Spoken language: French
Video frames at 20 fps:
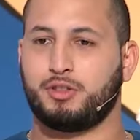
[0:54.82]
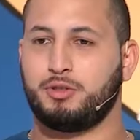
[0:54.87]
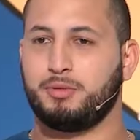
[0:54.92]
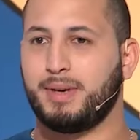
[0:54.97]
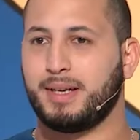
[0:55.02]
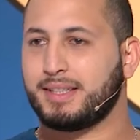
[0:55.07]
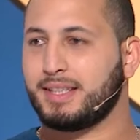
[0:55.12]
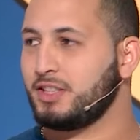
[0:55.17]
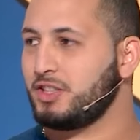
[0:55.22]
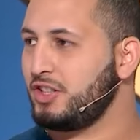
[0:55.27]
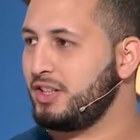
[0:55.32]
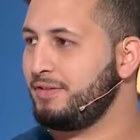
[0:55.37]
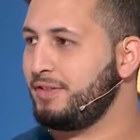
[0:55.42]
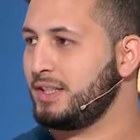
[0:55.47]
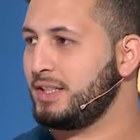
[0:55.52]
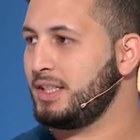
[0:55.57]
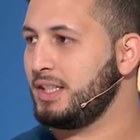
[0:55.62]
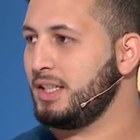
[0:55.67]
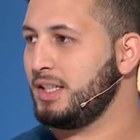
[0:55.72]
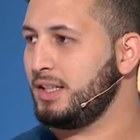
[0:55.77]
du matin, j'étais
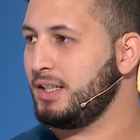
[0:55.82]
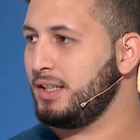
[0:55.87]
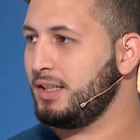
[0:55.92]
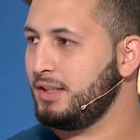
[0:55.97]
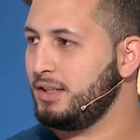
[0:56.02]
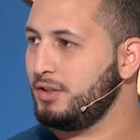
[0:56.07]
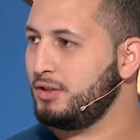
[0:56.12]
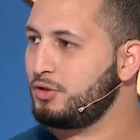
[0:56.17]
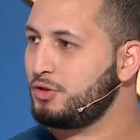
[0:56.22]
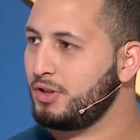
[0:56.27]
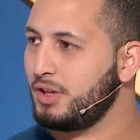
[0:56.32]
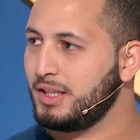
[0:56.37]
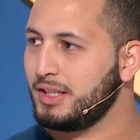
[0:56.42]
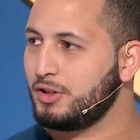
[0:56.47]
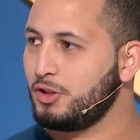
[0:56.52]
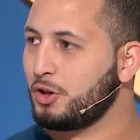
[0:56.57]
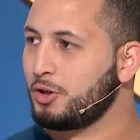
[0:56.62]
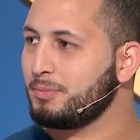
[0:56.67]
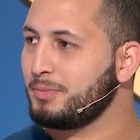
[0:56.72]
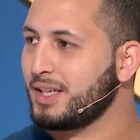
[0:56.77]
fatigué et je suis
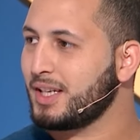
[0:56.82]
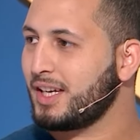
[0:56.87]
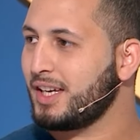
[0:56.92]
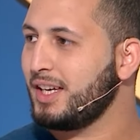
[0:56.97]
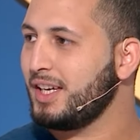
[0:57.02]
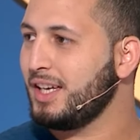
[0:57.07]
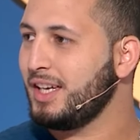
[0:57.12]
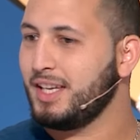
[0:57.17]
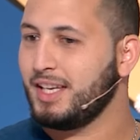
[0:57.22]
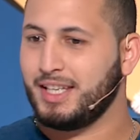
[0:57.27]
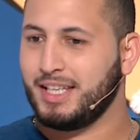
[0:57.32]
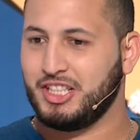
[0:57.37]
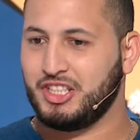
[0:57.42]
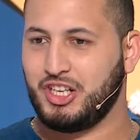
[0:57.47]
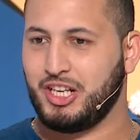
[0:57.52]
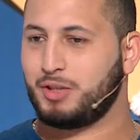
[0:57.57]
allé dormir et je